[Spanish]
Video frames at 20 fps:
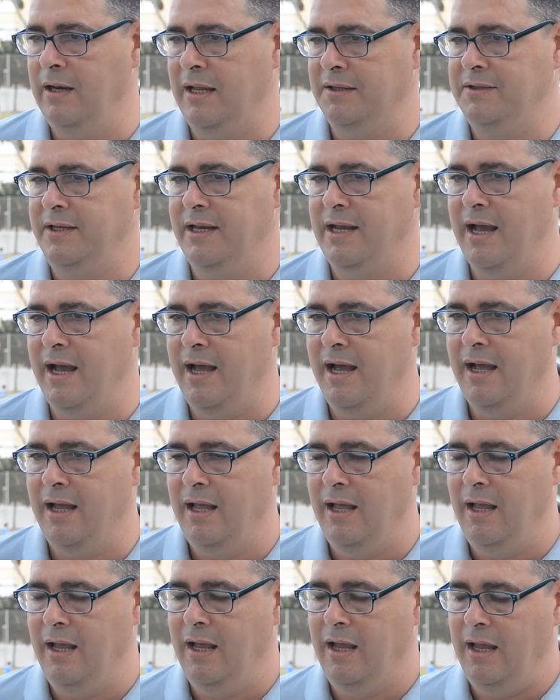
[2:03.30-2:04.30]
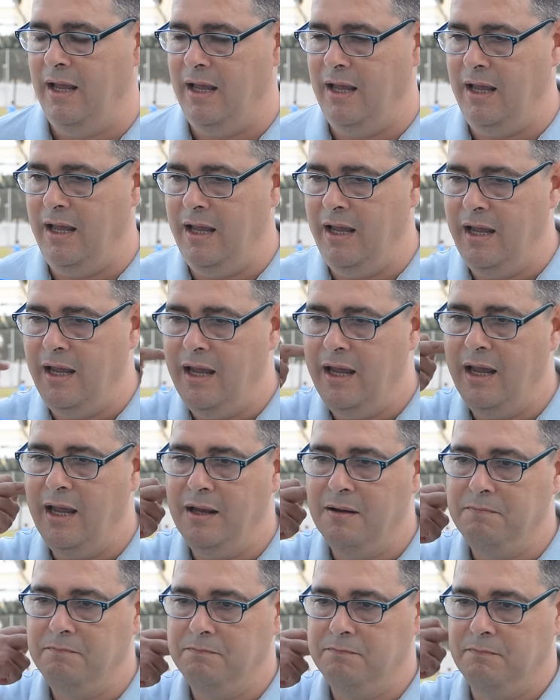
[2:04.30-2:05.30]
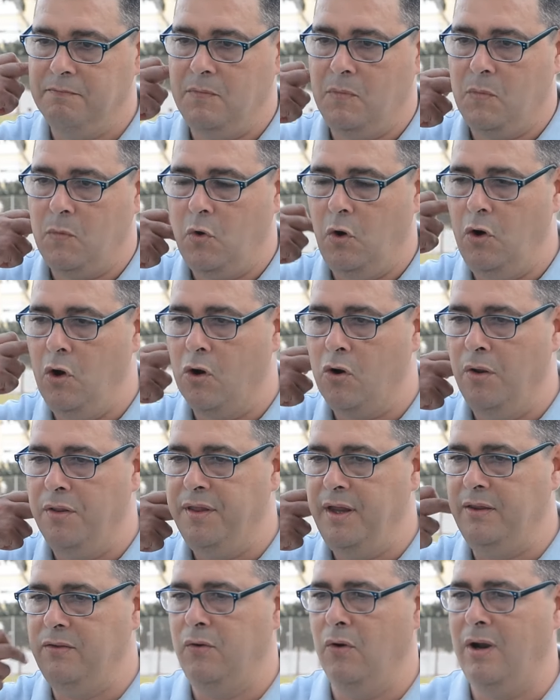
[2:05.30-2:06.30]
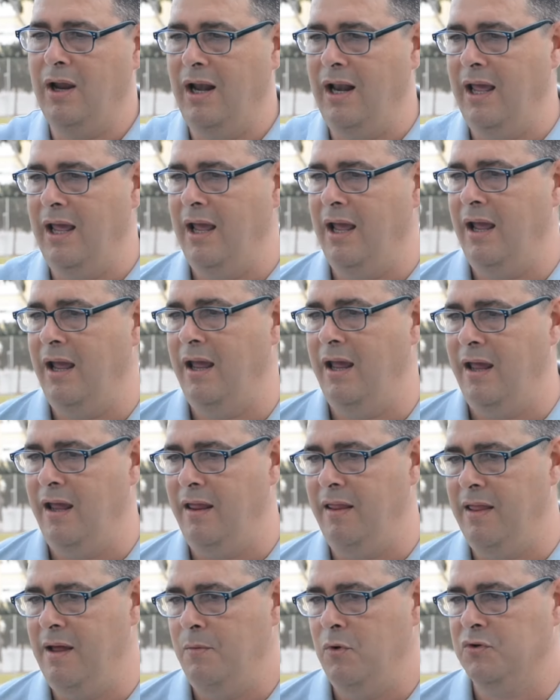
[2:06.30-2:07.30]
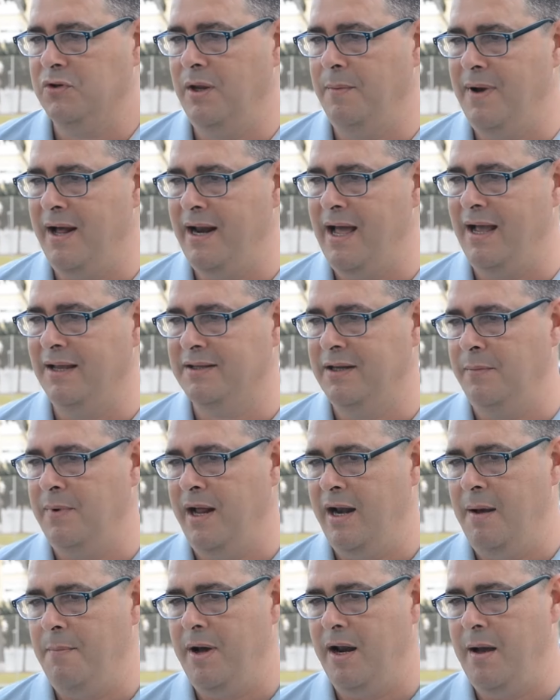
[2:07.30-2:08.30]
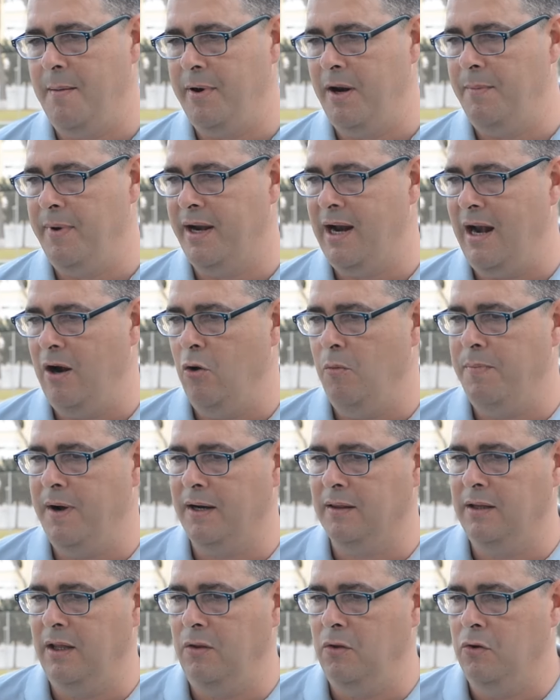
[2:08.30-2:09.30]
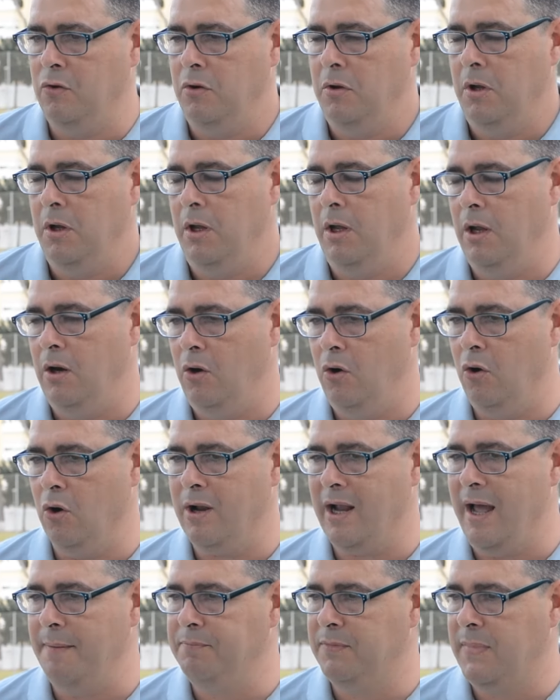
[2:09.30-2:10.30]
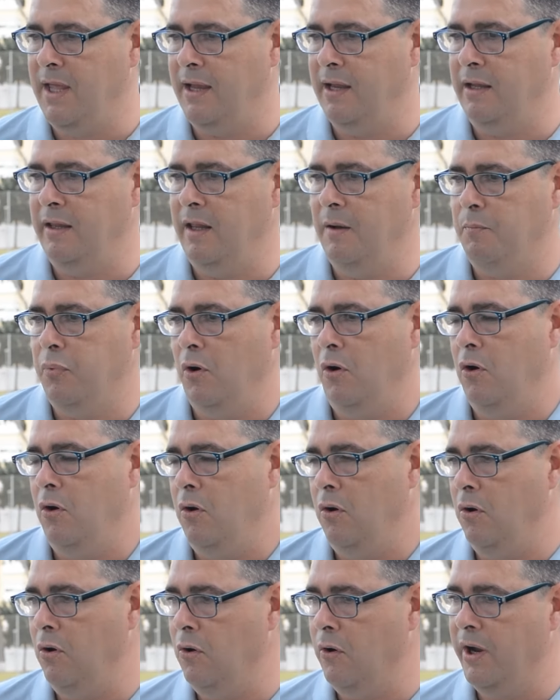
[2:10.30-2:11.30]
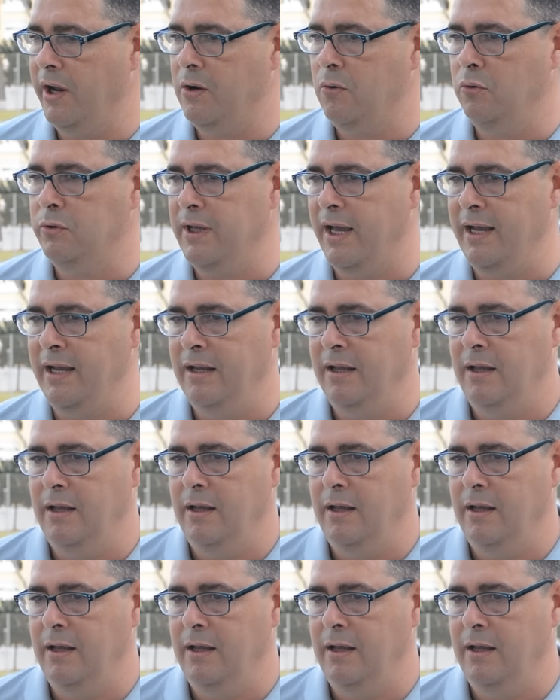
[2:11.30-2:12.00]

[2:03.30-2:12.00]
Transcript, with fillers: la chica eh, con los conceptos que les damos semana a semana para preparar los partidos, los captan y después los lo ejecutan